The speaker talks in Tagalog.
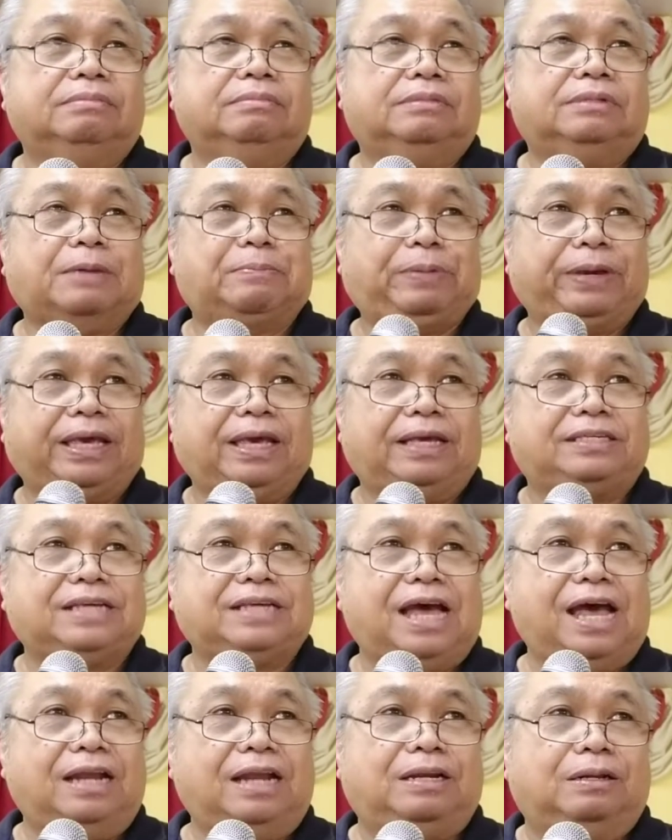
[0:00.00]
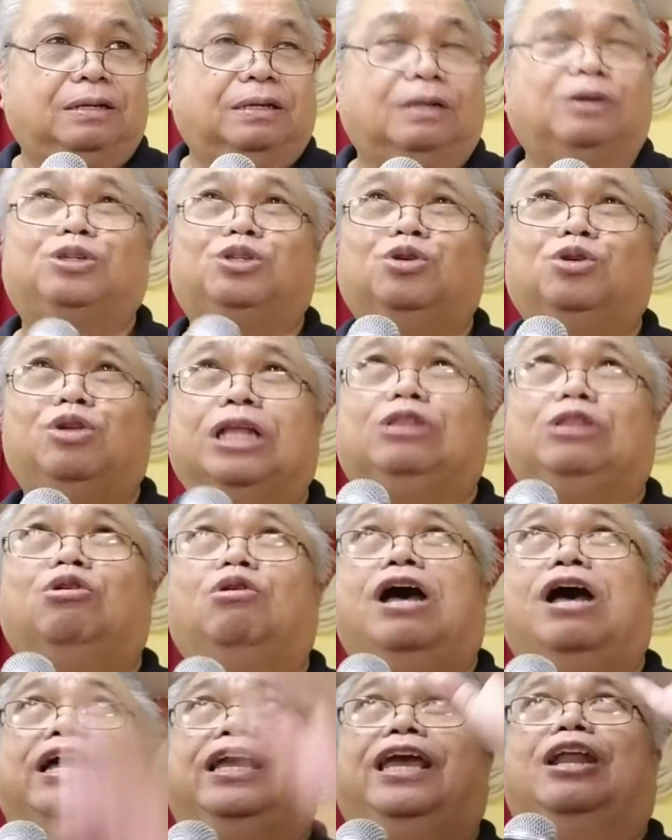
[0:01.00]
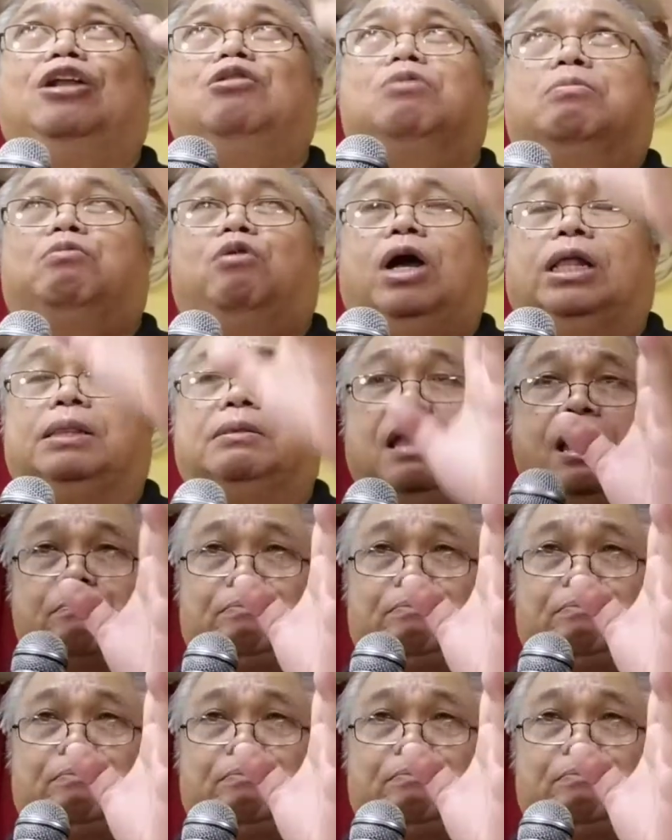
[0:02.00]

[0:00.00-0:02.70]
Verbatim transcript: Sa pakiksaan, gusto na to ang ginawang buhat,